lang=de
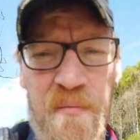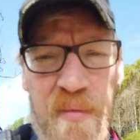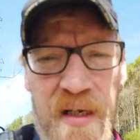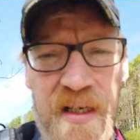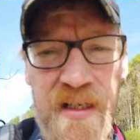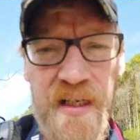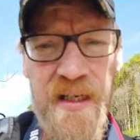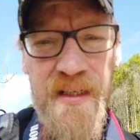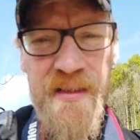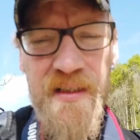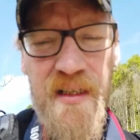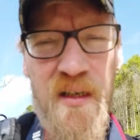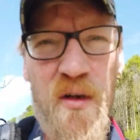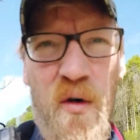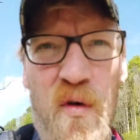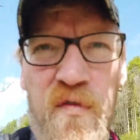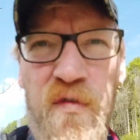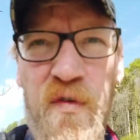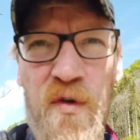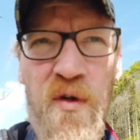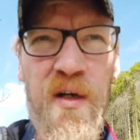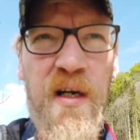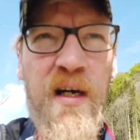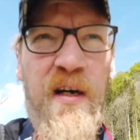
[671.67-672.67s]
bei der
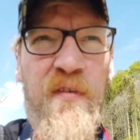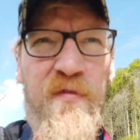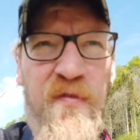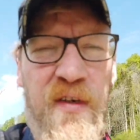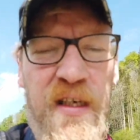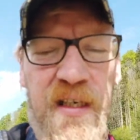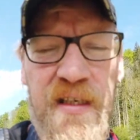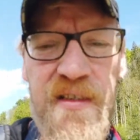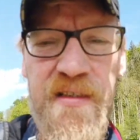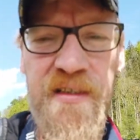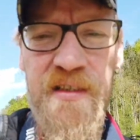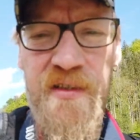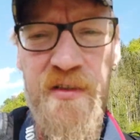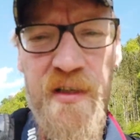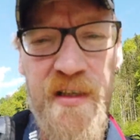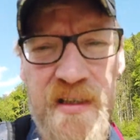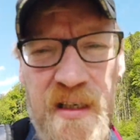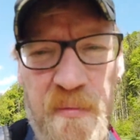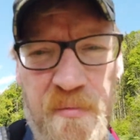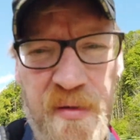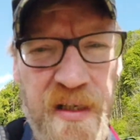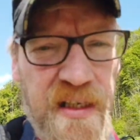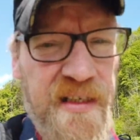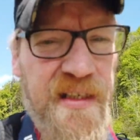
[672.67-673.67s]
Analogfotografie ist
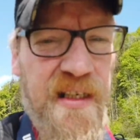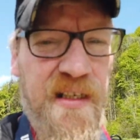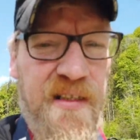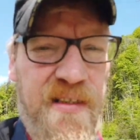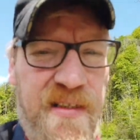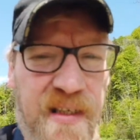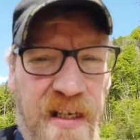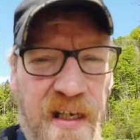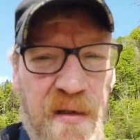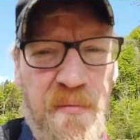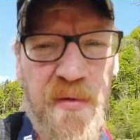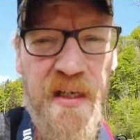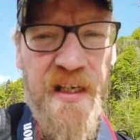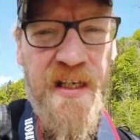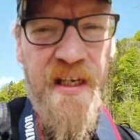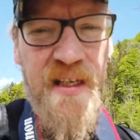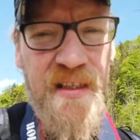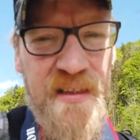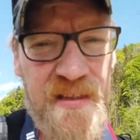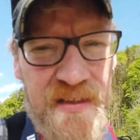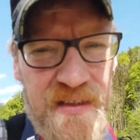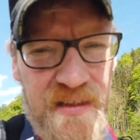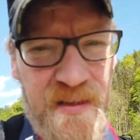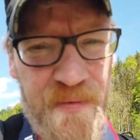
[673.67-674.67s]
natürlich die Bildanzahl
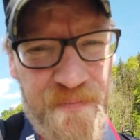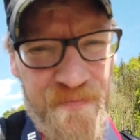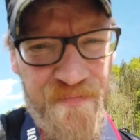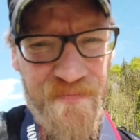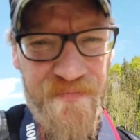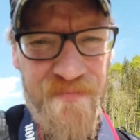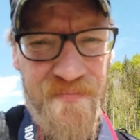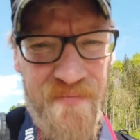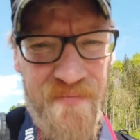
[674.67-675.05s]
begrenzt.